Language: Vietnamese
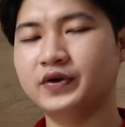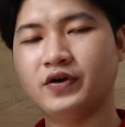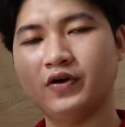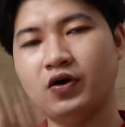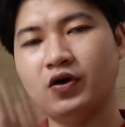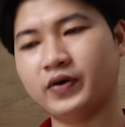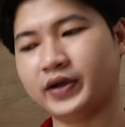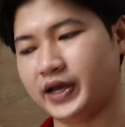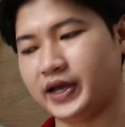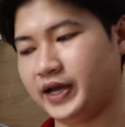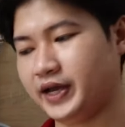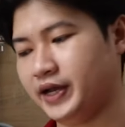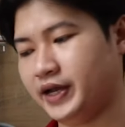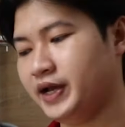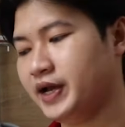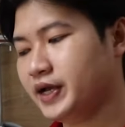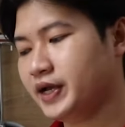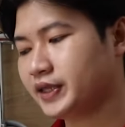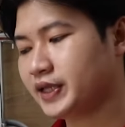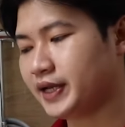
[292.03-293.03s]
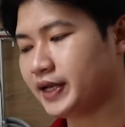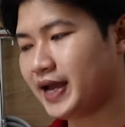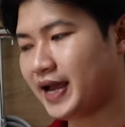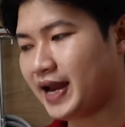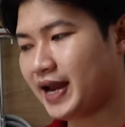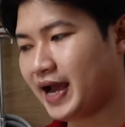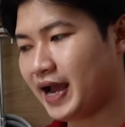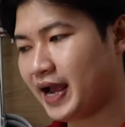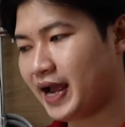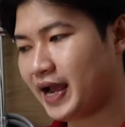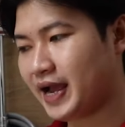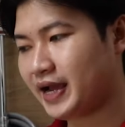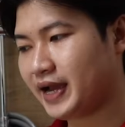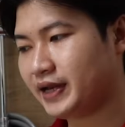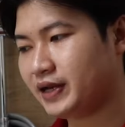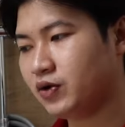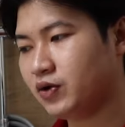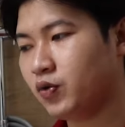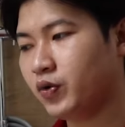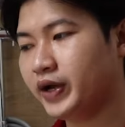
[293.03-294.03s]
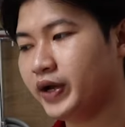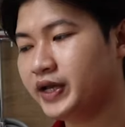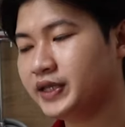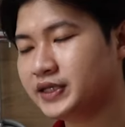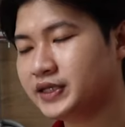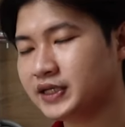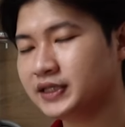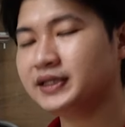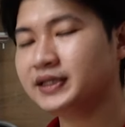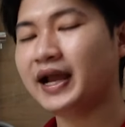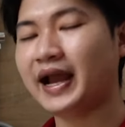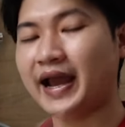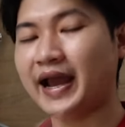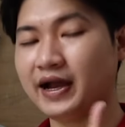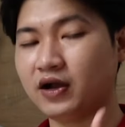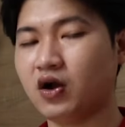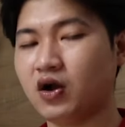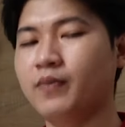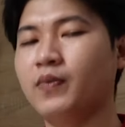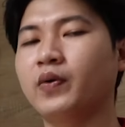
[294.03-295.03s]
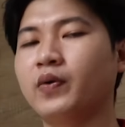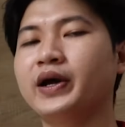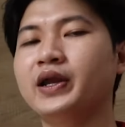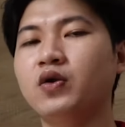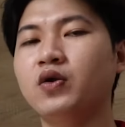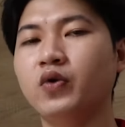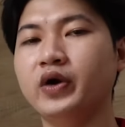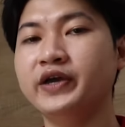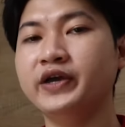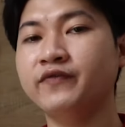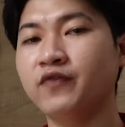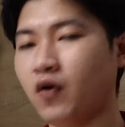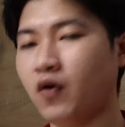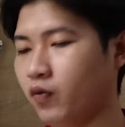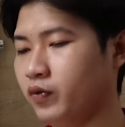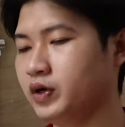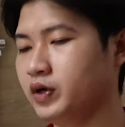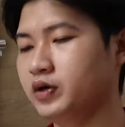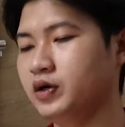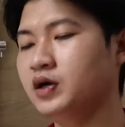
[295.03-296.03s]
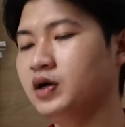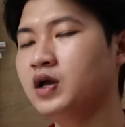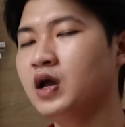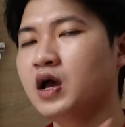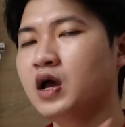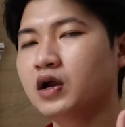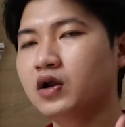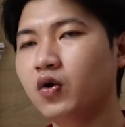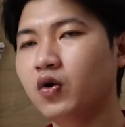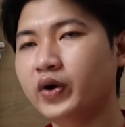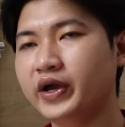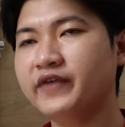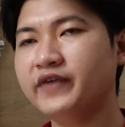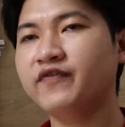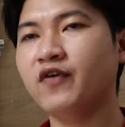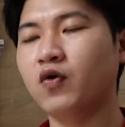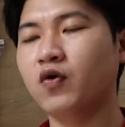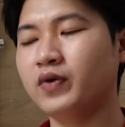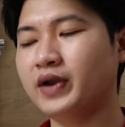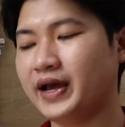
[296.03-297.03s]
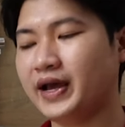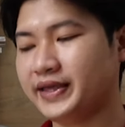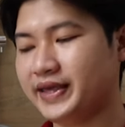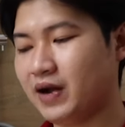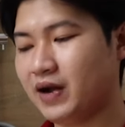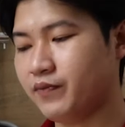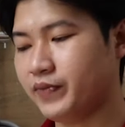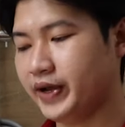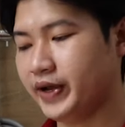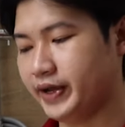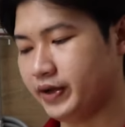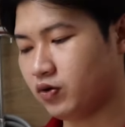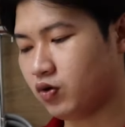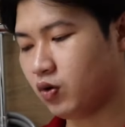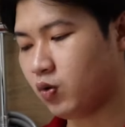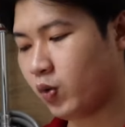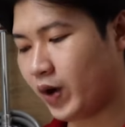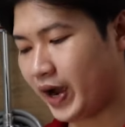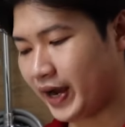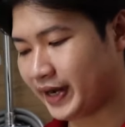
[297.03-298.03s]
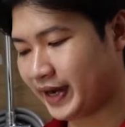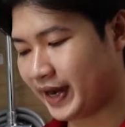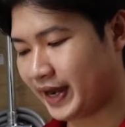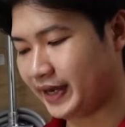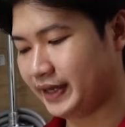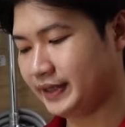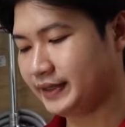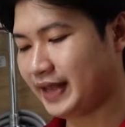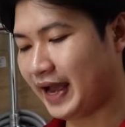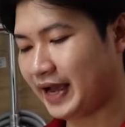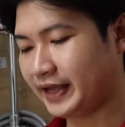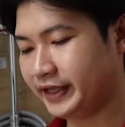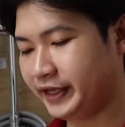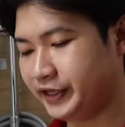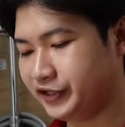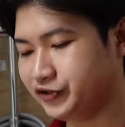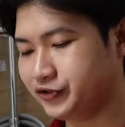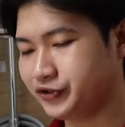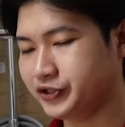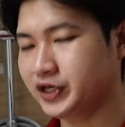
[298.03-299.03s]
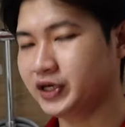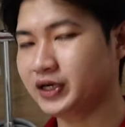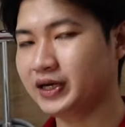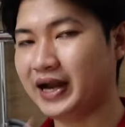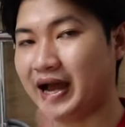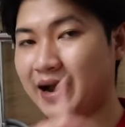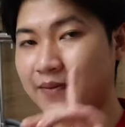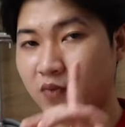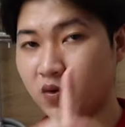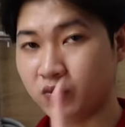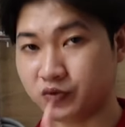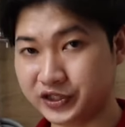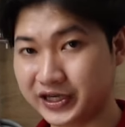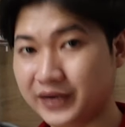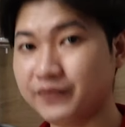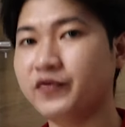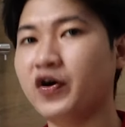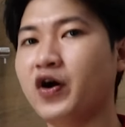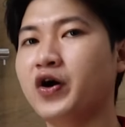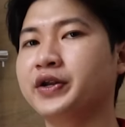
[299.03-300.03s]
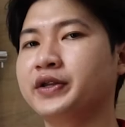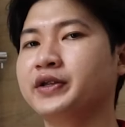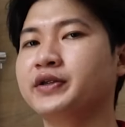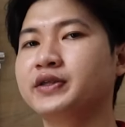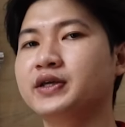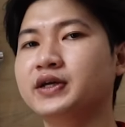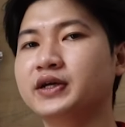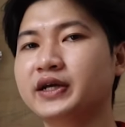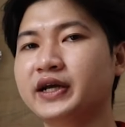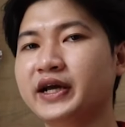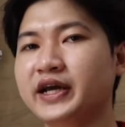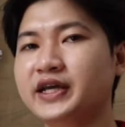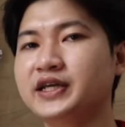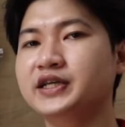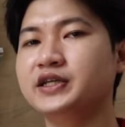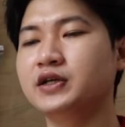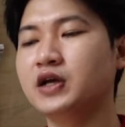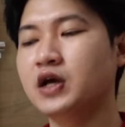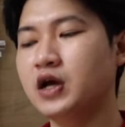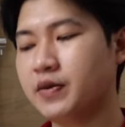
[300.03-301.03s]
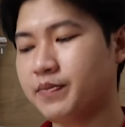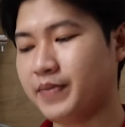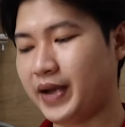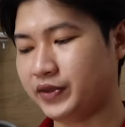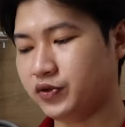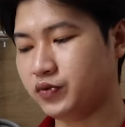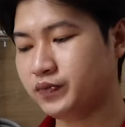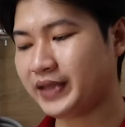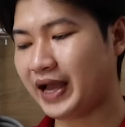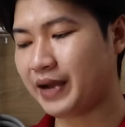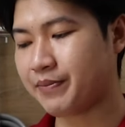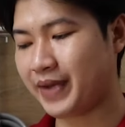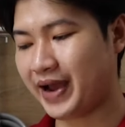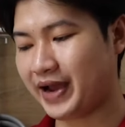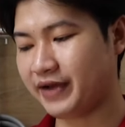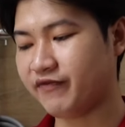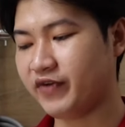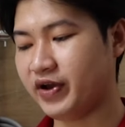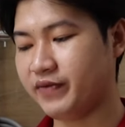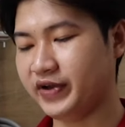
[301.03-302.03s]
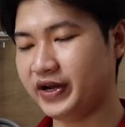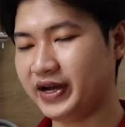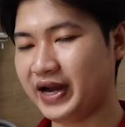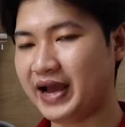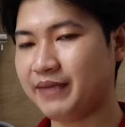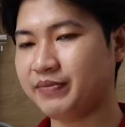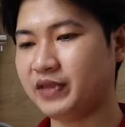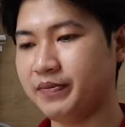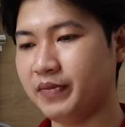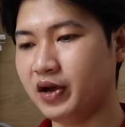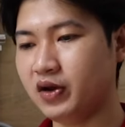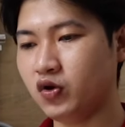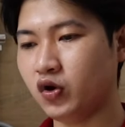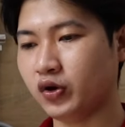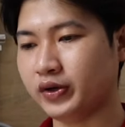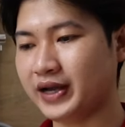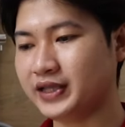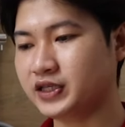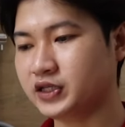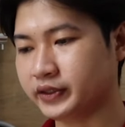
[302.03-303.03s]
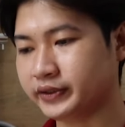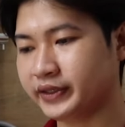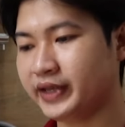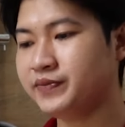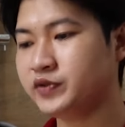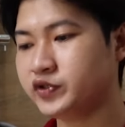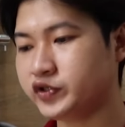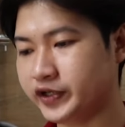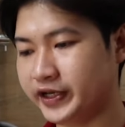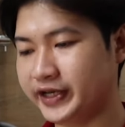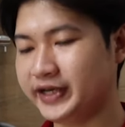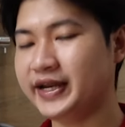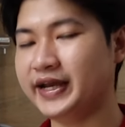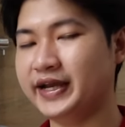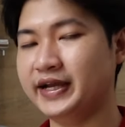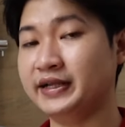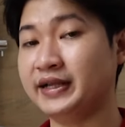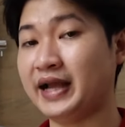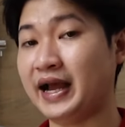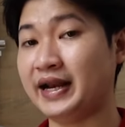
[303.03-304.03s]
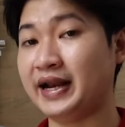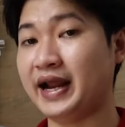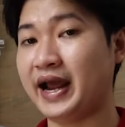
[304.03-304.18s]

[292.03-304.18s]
Ok, thì đây là hai lưu ý chính. À còn một cái lưu ý phụ nữa. Lưu ý phụ là dòng điện của quạt này tại thị trường Nhật là 100V, nhưng khi mà chúng ta mang về Việt Nam thì bên luật đã trực tiếp chuyển điện thành